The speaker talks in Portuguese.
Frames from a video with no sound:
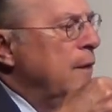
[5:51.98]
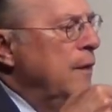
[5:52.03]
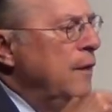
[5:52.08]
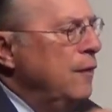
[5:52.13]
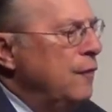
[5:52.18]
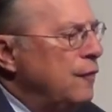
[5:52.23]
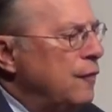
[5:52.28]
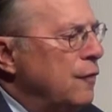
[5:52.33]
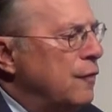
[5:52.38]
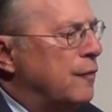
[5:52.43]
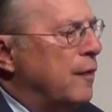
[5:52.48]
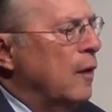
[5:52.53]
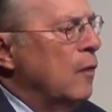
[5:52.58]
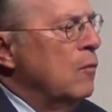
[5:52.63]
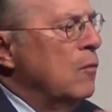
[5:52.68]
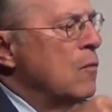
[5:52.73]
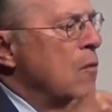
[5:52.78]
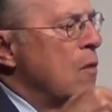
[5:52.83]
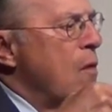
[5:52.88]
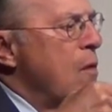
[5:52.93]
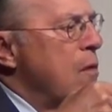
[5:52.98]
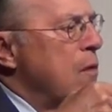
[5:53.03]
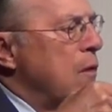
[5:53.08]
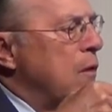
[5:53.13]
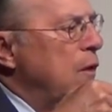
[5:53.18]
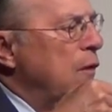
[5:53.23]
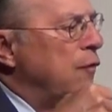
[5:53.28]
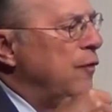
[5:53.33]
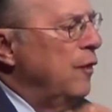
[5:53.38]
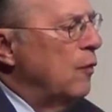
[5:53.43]
incisão
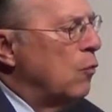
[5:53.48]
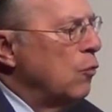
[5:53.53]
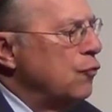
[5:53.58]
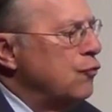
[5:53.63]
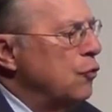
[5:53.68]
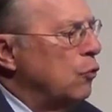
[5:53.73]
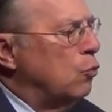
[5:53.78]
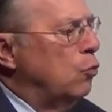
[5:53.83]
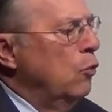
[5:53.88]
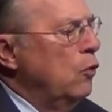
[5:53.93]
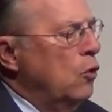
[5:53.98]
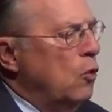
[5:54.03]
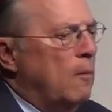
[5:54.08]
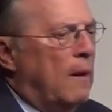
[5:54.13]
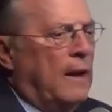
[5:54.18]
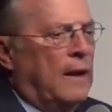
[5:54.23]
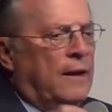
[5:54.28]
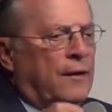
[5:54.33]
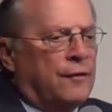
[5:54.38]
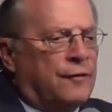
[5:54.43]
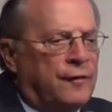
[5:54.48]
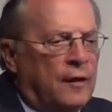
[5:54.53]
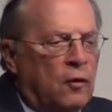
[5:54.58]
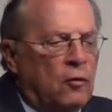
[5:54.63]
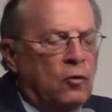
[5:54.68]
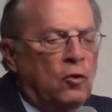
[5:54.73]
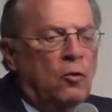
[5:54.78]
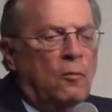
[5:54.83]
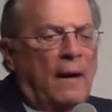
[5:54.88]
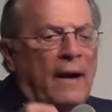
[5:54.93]
que se constitui numa
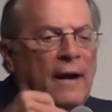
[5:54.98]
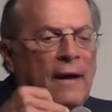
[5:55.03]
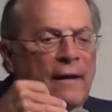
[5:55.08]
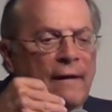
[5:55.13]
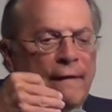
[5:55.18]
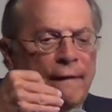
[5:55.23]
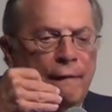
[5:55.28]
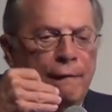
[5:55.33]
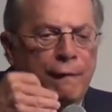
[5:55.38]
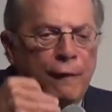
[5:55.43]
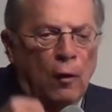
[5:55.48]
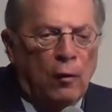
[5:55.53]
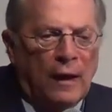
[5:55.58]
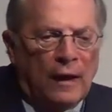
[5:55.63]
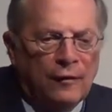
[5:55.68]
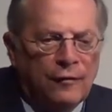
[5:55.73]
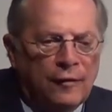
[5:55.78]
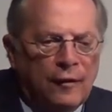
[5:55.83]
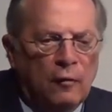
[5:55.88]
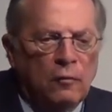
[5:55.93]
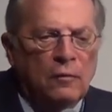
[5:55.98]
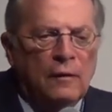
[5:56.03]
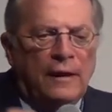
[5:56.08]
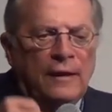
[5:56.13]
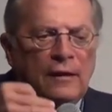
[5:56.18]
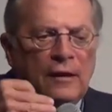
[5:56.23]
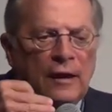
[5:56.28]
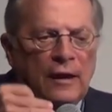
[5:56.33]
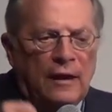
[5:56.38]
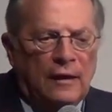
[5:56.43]
lesão, numa violação
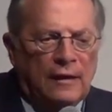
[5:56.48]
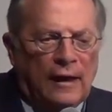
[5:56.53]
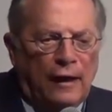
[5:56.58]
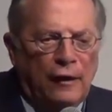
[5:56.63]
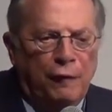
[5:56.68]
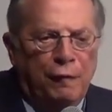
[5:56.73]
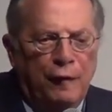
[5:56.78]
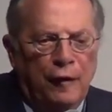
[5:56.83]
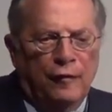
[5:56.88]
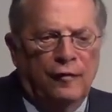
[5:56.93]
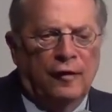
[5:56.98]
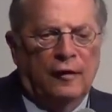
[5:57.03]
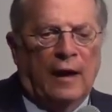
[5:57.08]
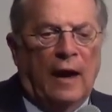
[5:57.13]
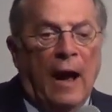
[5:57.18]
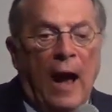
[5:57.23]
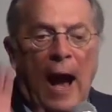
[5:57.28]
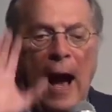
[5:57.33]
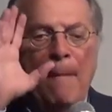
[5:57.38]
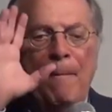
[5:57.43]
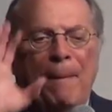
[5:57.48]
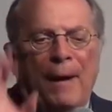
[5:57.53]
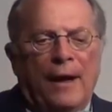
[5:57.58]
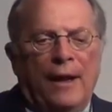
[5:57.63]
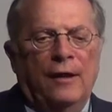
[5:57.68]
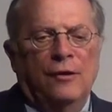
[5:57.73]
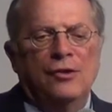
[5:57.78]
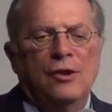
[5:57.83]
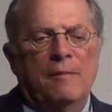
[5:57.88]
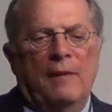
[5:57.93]
da integridade física,
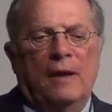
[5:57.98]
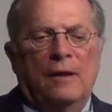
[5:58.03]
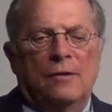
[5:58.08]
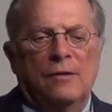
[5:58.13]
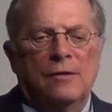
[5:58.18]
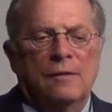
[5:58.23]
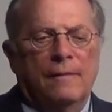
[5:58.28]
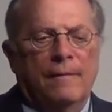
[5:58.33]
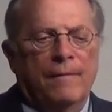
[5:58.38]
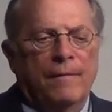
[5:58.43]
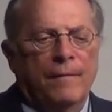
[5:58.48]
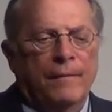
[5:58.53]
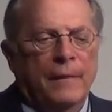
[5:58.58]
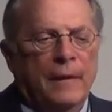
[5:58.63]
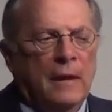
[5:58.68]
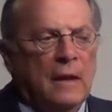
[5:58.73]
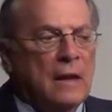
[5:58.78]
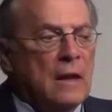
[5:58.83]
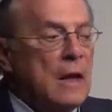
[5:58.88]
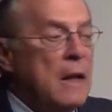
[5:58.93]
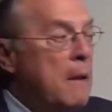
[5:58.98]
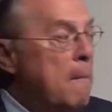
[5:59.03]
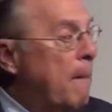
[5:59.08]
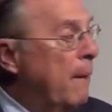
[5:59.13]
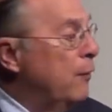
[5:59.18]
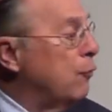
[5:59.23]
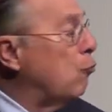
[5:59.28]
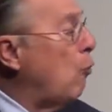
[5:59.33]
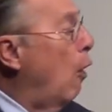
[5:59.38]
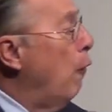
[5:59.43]
aparentemente.
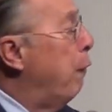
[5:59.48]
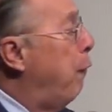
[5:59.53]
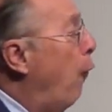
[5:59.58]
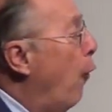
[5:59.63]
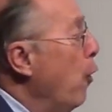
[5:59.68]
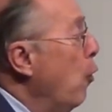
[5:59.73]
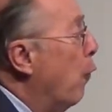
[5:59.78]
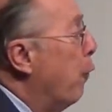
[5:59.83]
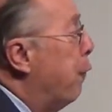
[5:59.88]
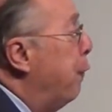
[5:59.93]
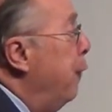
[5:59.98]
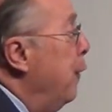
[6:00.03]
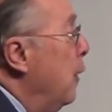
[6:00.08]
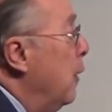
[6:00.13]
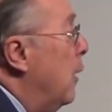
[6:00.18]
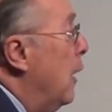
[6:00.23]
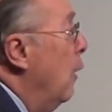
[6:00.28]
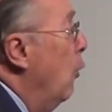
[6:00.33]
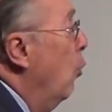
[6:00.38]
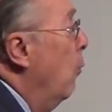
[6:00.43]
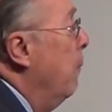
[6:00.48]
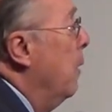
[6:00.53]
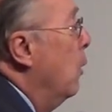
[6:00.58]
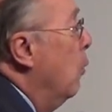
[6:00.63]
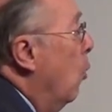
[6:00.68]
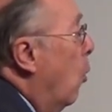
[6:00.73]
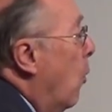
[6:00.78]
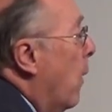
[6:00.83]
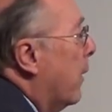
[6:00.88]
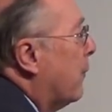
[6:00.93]
Mas qual foi o fim que
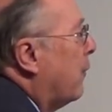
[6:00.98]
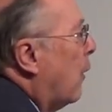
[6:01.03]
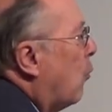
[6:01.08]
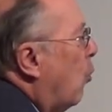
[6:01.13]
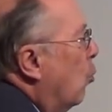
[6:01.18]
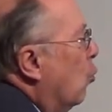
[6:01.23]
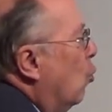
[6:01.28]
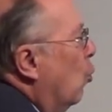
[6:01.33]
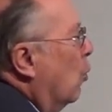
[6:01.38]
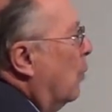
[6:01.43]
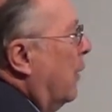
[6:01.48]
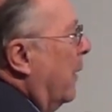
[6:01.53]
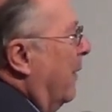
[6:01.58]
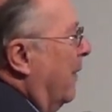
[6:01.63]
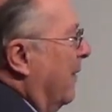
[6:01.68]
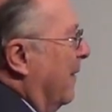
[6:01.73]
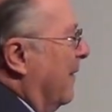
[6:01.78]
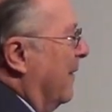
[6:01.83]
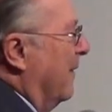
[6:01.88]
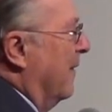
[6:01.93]
iluminou essa conduta?